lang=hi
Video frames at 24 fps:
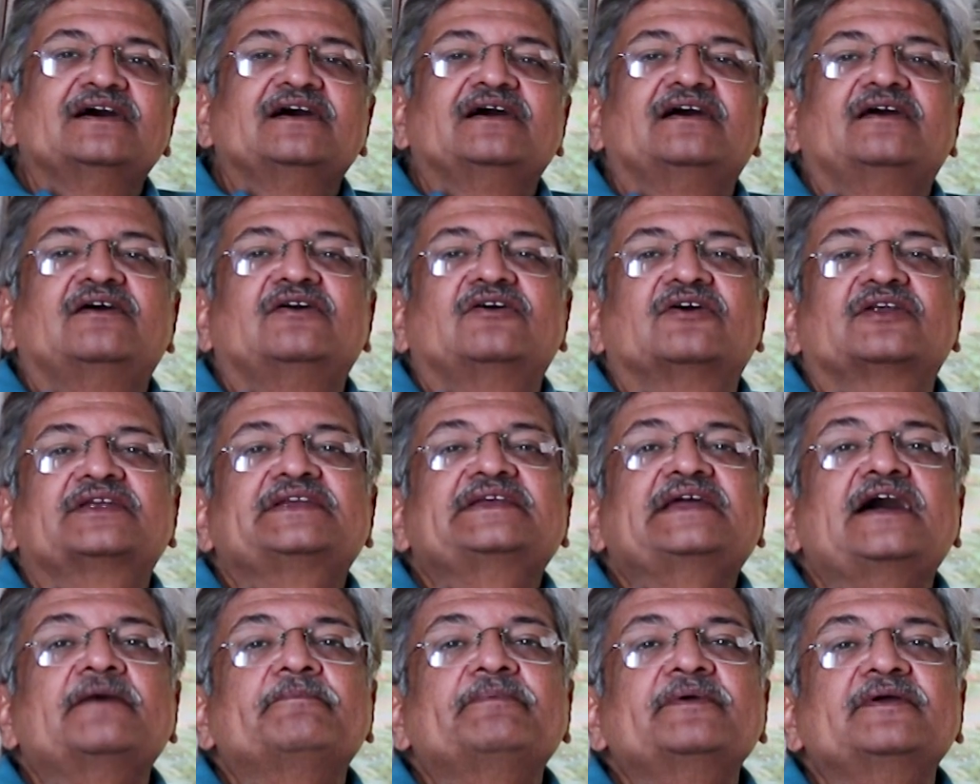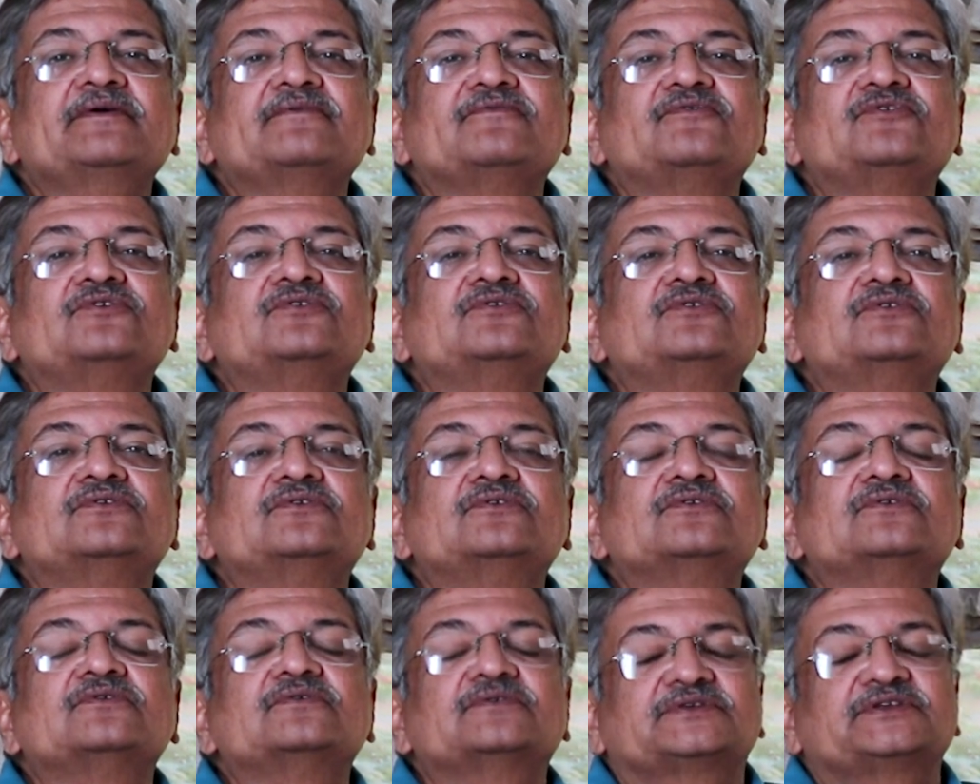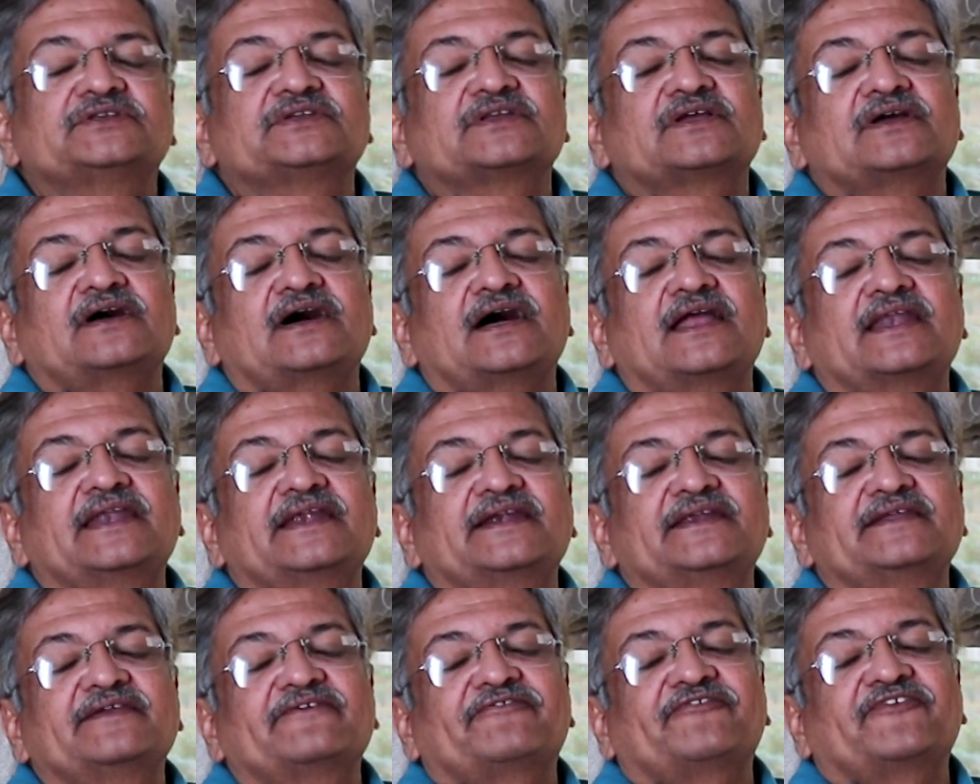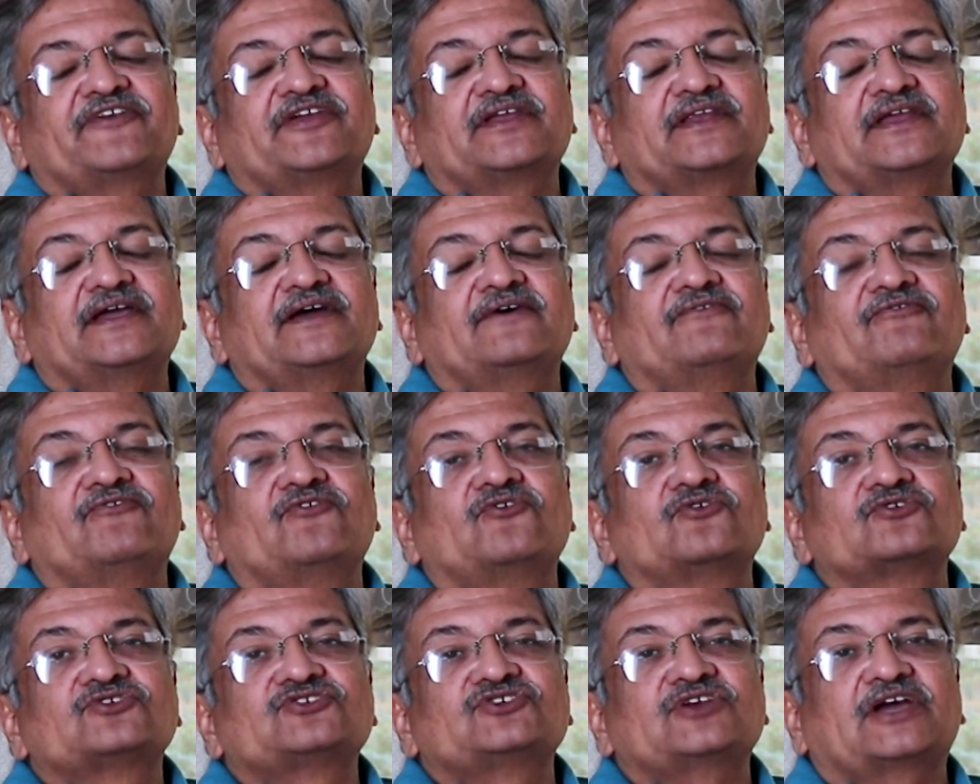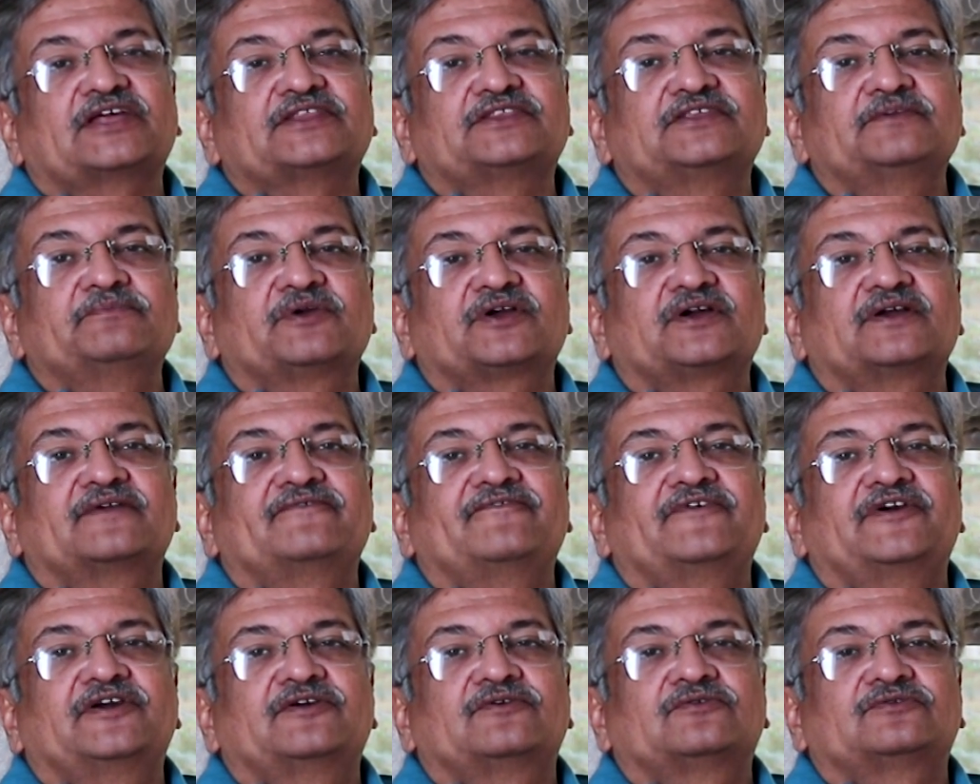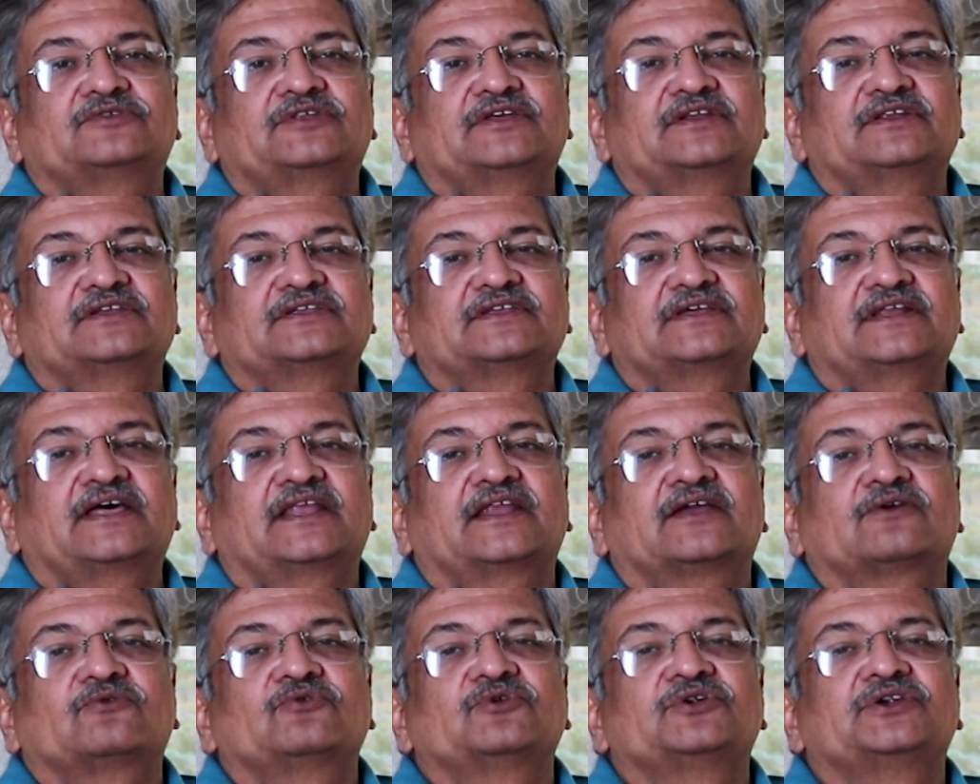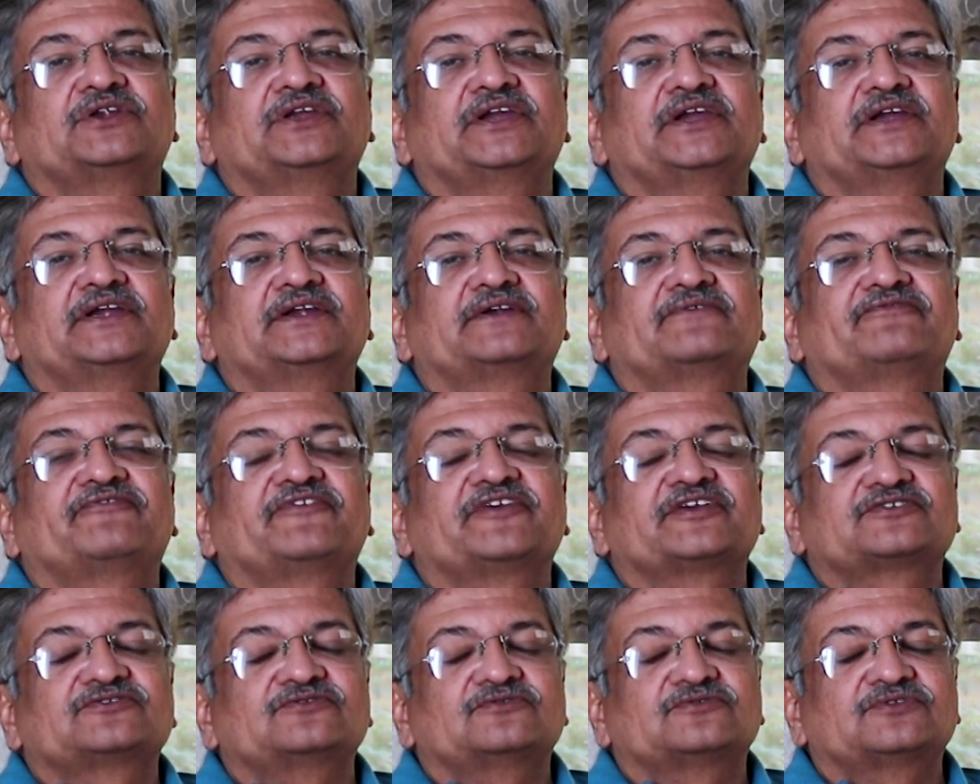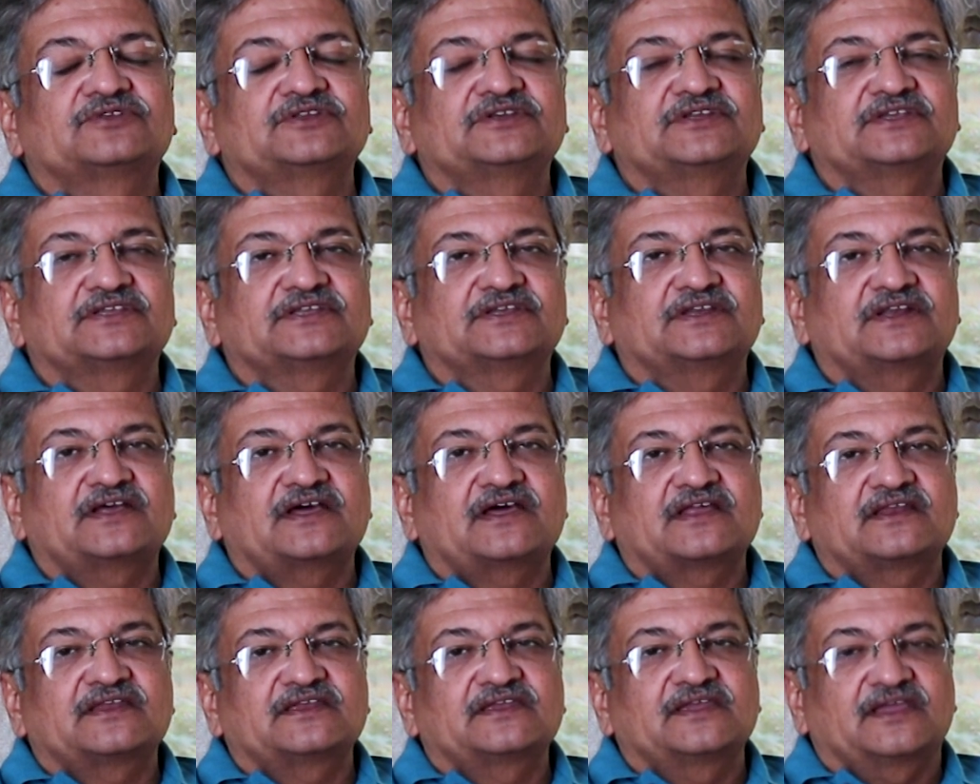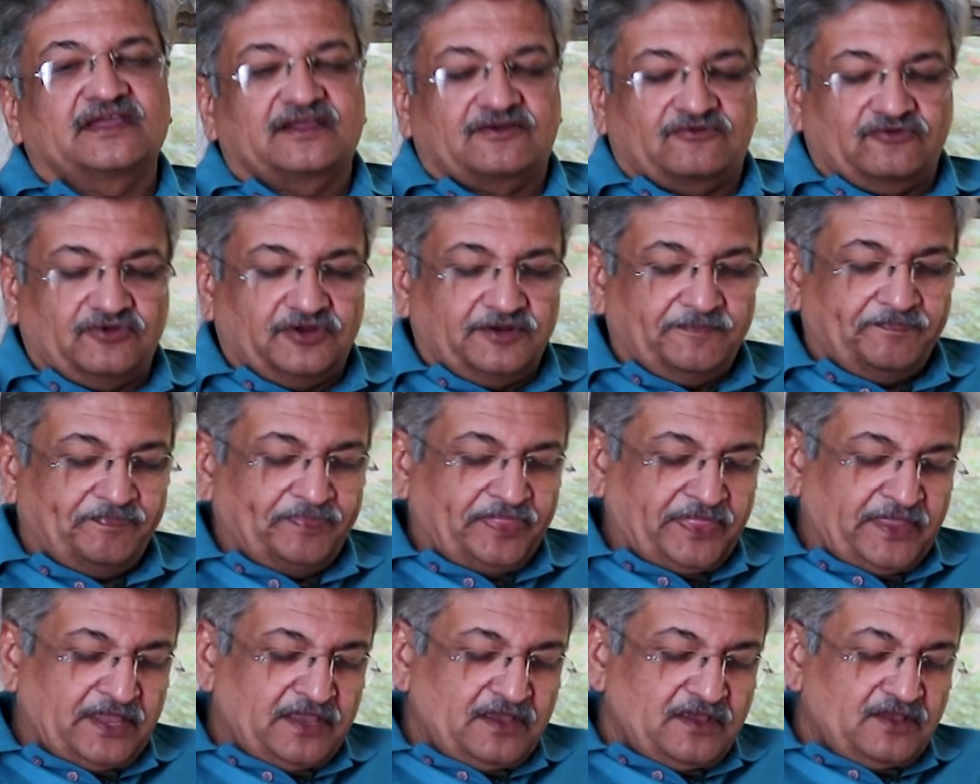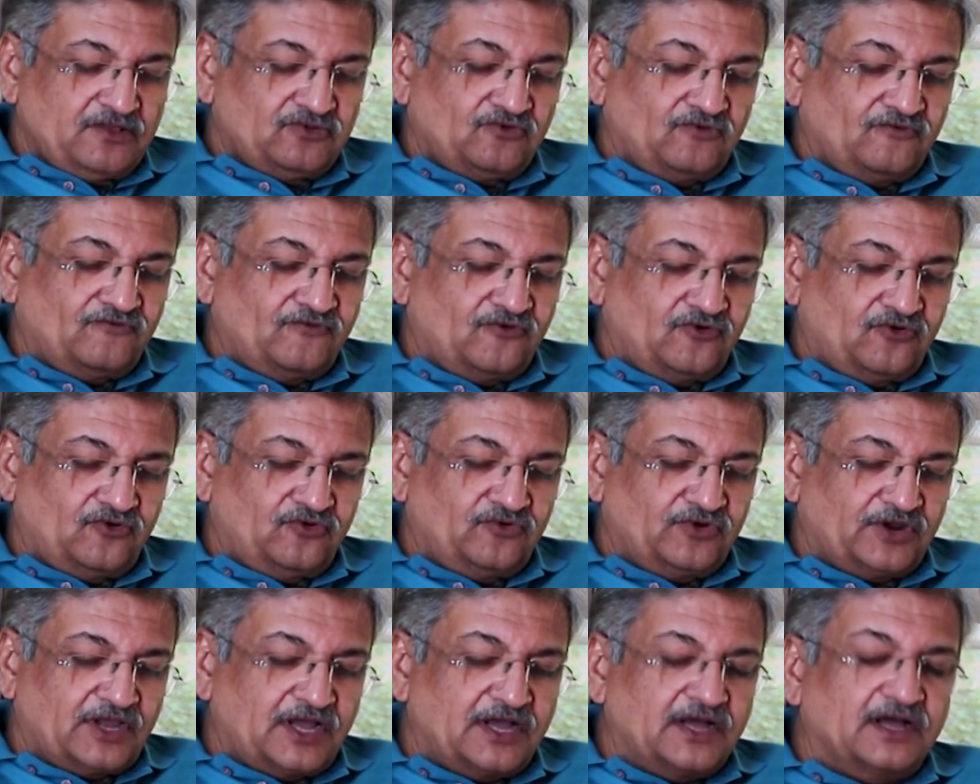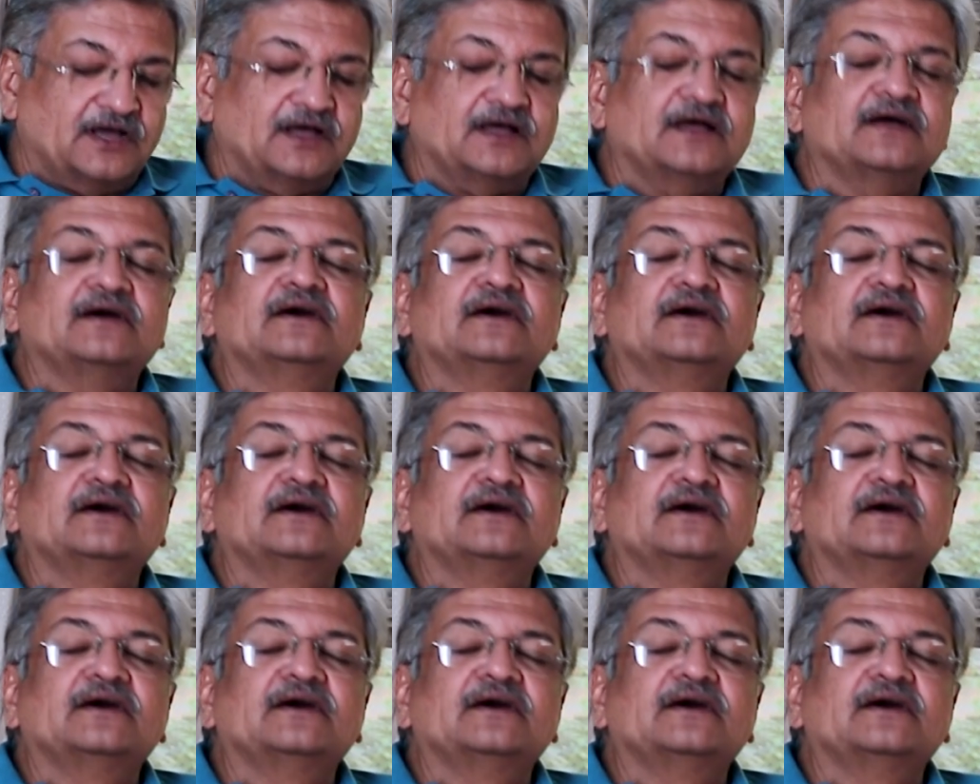और यहाँ पे वो जिनका ऑलरेडी अफेयर है वो शादी में कन्वर्ट होता नज़र आ रहा है कोई डेट फिक्स होती नज़र आ रही है कोई तो वो उनका